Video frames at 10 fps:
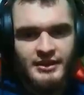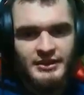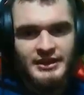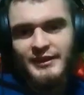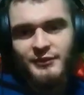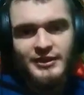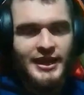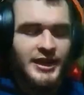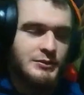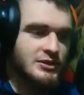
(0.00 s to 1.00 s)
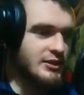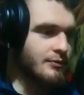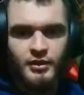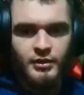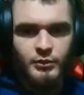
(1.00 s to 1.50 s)
Nie wydaje mi się,
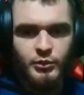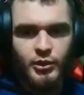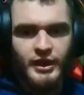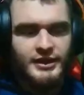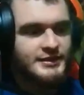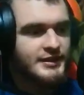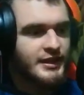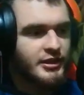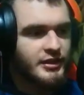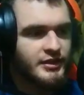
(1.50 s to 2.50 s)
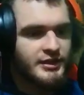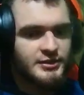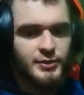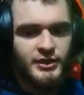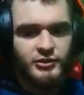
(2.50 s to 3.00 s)
bo Eliska jak jest
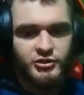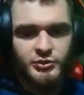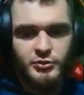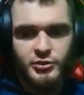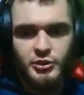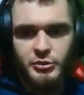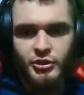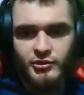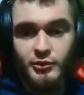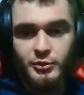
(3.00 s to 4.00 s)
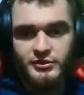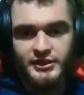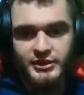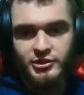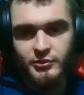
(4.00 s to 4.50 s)
bardzo szybką, dominującą
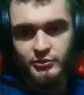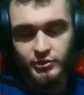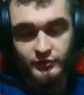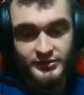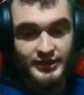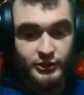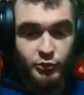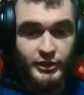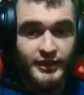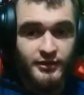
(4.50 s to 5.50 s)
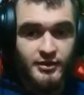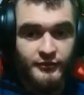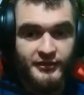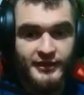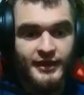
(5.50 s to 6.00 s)
postacią, to wskakuje
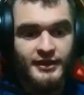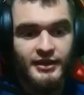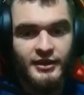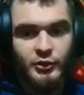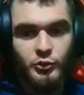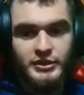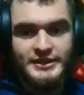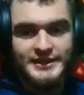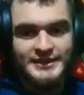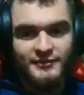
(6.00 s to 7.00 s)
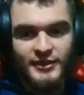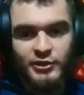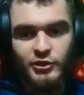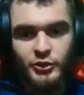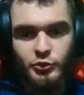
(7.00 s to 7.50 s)
w cel, unicestwia
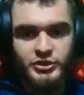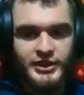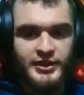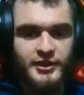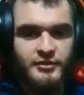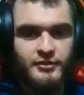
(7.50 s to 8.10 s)
go i ucieka.